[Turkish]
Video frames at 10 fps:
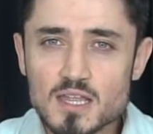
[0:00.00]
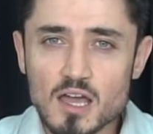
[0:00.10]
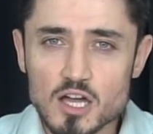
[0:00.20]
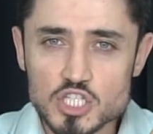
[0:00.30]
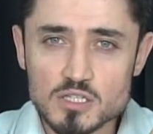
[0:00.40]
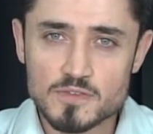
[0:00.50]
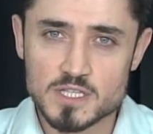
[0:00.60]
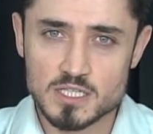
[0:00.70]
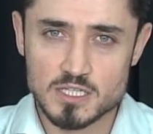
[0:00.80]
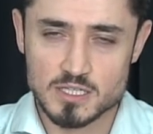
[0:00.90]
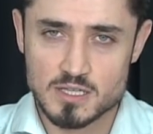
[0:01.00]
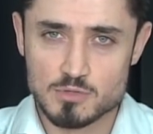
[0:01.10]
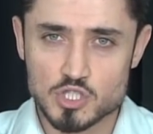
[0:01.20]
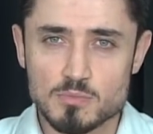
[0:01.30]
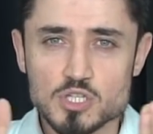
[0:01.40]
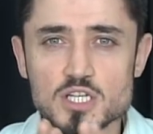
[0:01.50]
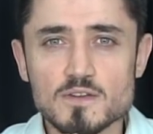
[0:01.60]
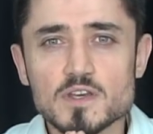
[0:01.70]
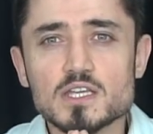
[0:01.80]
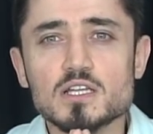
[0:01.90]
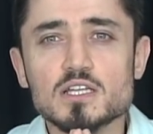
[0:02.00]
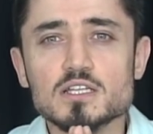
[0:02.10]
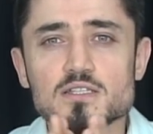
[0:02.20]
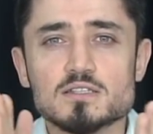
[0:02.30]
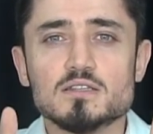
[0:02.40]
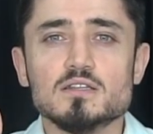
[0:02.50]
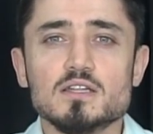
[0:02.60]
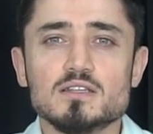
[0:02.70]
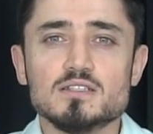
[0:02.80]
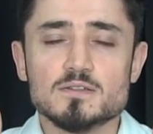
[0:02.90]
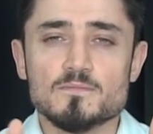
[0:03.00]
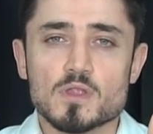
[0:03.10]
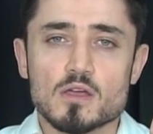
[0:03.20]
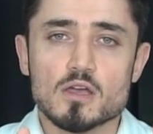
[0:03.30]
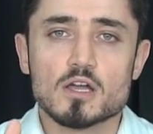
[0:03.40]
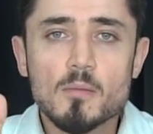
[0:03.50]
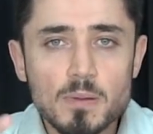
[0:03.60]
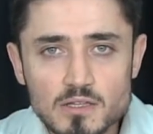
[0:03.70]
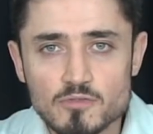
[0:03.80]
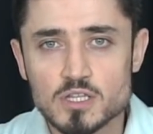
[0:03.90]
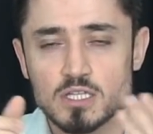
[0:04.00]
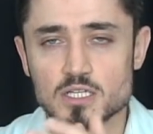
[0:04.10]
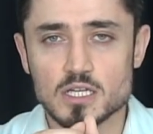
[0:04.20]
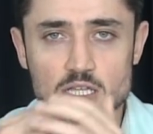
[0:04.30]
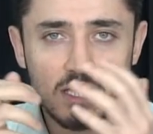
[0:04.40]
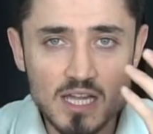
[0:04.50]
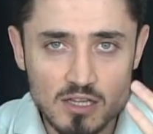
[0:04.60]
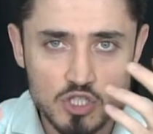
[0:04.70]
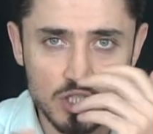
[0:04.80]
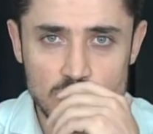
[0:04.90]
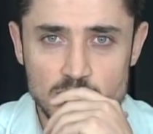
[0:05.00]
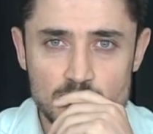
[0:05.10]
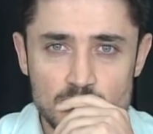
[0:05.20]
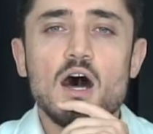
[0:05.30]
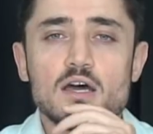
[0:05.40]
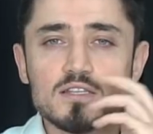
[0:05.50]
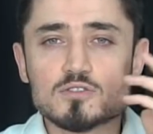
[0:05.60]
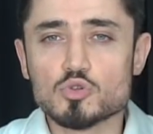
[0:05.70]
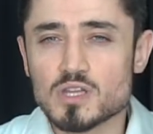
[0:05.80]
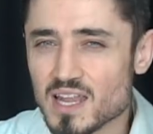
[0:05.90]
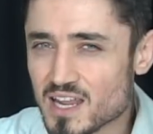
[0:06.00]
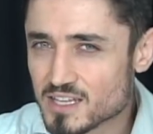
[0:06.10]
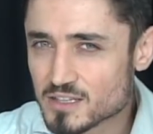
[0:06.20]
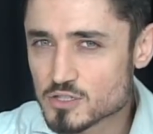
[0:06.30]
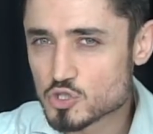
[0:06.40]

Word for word: de açık fikirlilik demiştim. Açık fikirliliğin zıttı nedir? E, kapalı fikirlilik, inatçılık. Aristoteles'in